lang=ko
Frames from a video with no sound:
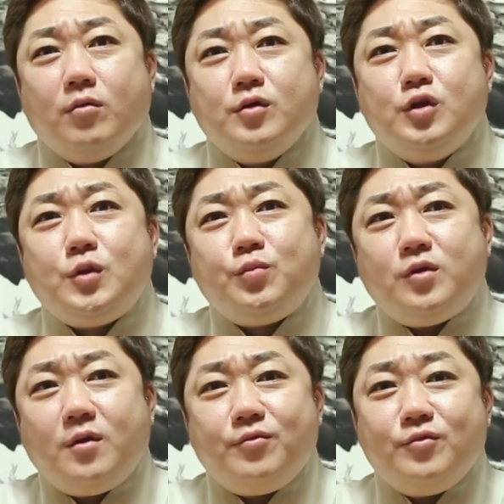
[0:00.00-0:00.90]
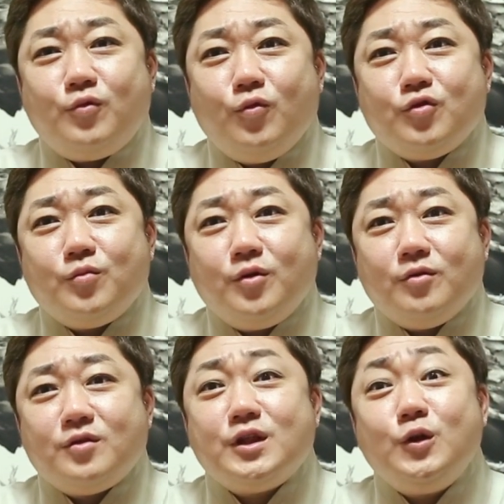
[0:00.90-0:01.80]
20대 분들
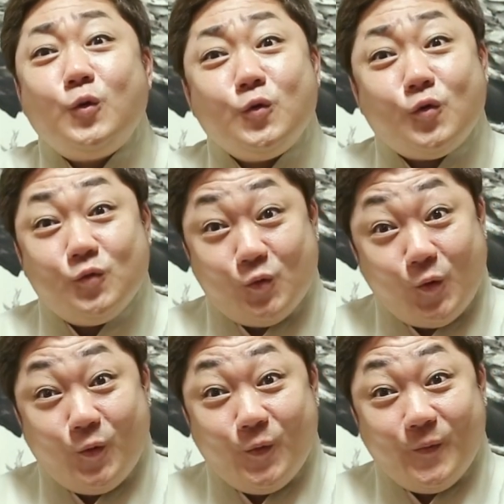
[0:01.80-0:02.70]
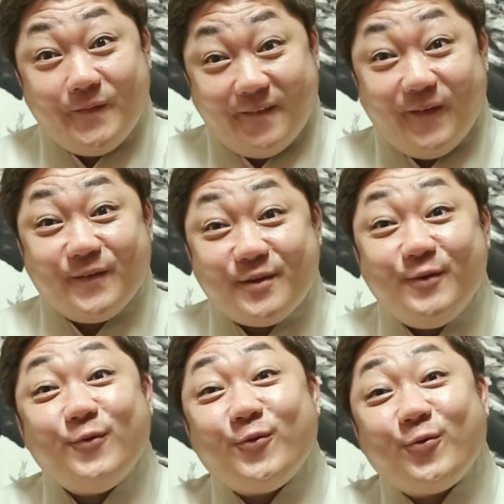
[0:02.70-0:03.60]
오시면 진로 정도, 어
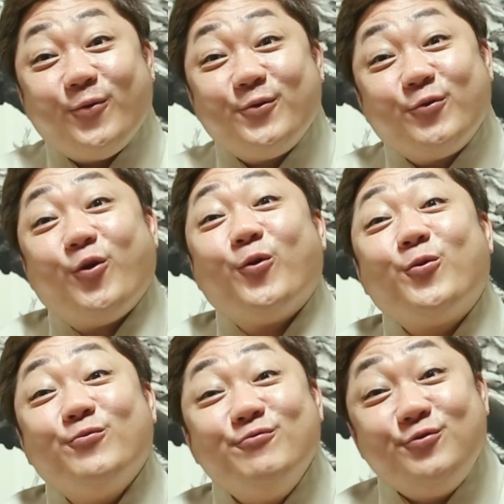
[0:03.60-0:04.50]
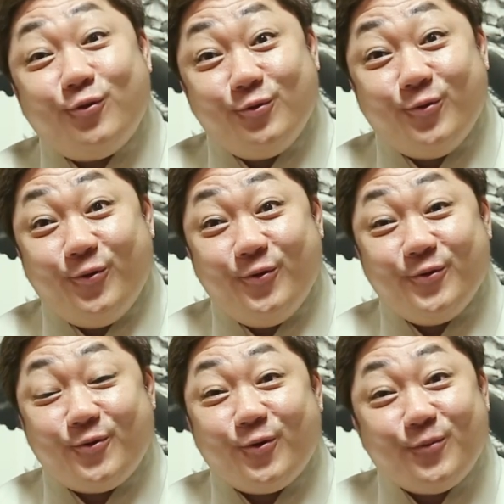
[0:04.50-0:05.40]
진로 정도 그리고 결혼 운 정도,
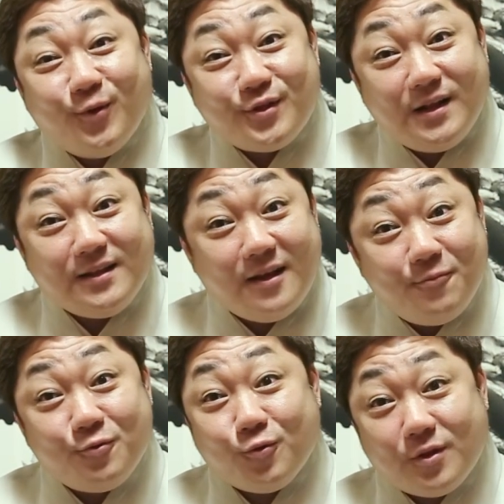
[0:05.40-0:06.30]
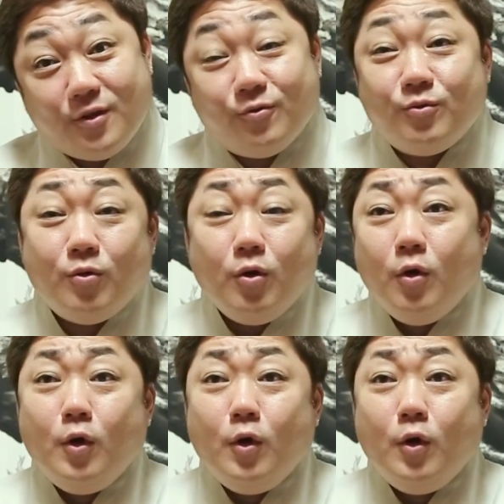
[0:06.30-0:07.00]
결혼 몇 살 때 하면 좋다 정도.